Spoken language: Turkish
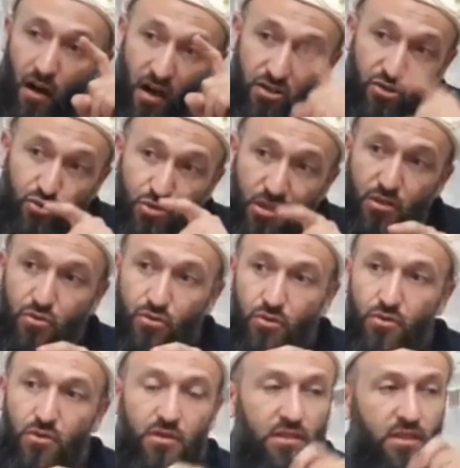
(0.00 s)
Aşure
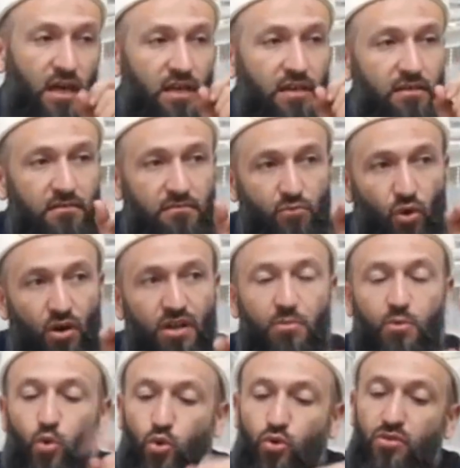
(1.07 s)
günü yani
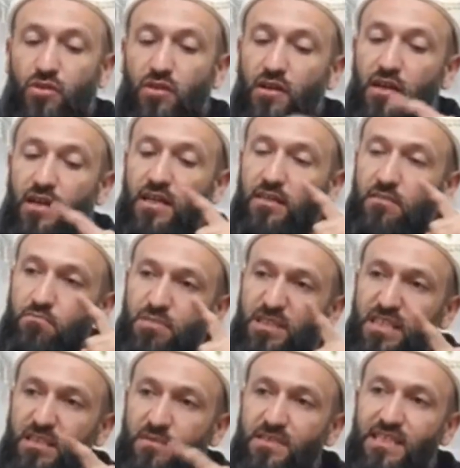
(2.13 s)
Muharrem'in onunda
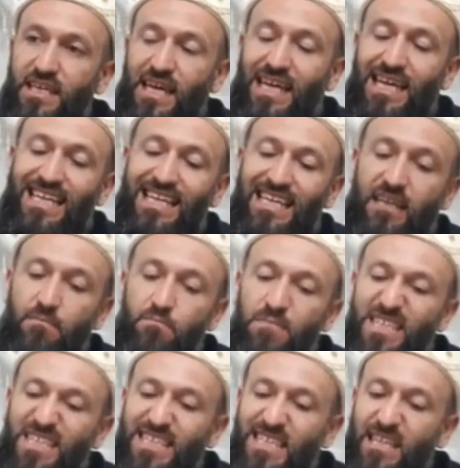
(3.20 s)
bir kimse eliyle
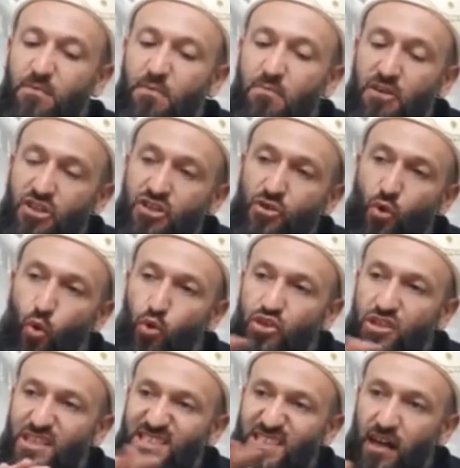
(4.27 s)
bir yetimin başını
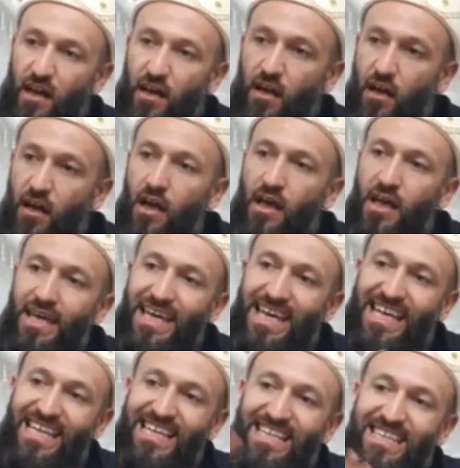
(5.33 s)
okşasa
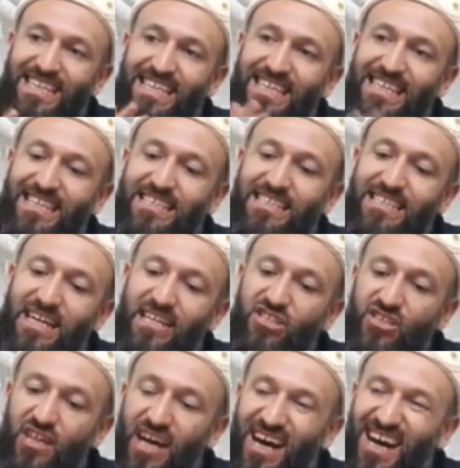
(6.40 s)
elinin değdiği
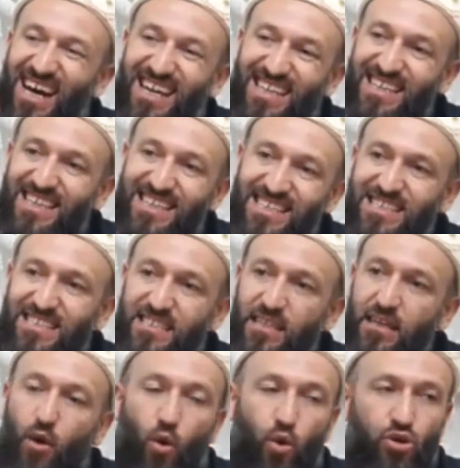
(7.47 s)
saç
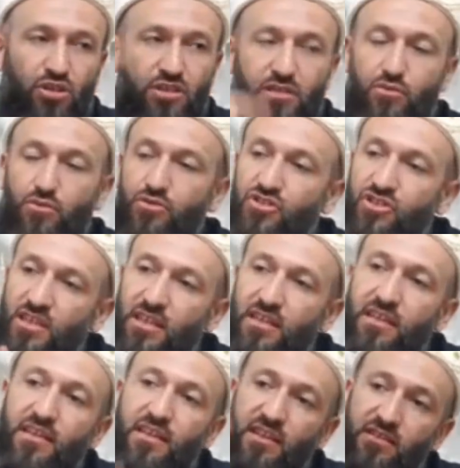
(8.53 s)
adedince o kişinin diyor
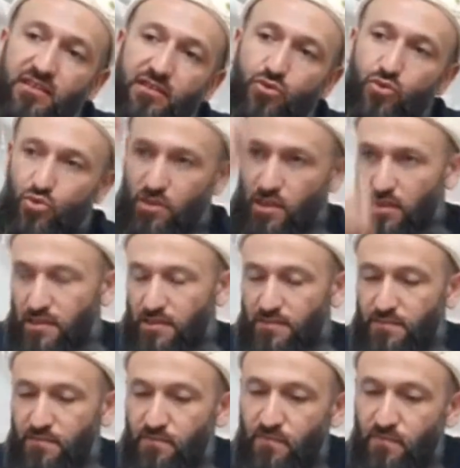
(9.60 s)
cennette derecesi yükselir.